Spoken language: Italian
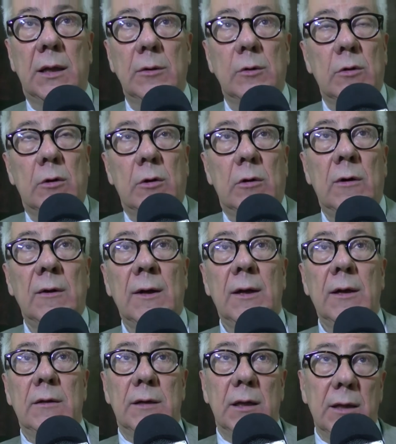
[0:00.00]
loro,
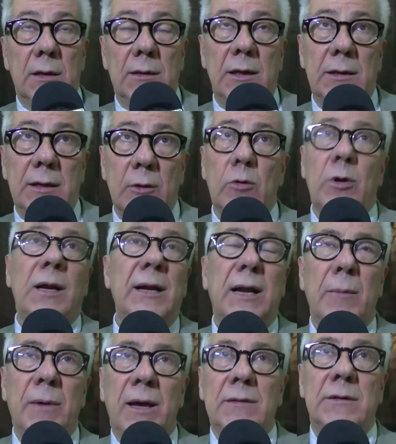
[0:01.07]
del, dei loro
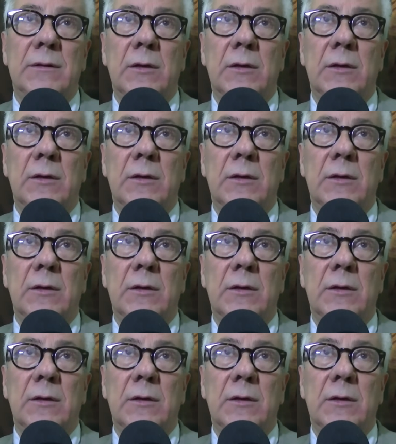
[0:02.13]
allenamenti,